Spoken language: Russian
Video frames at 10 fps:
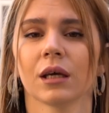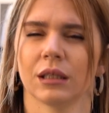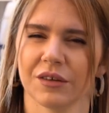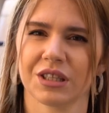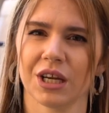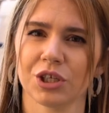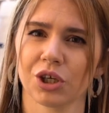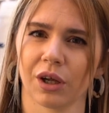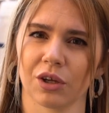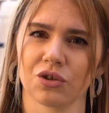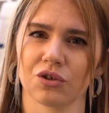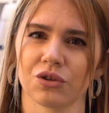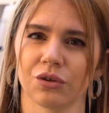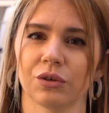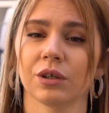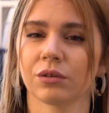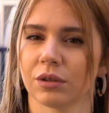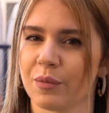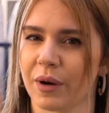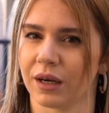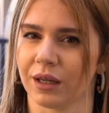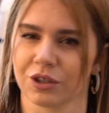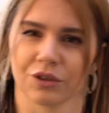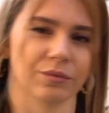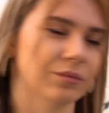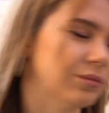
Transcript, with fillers: До встречи, хорошо, что никто не покалечен.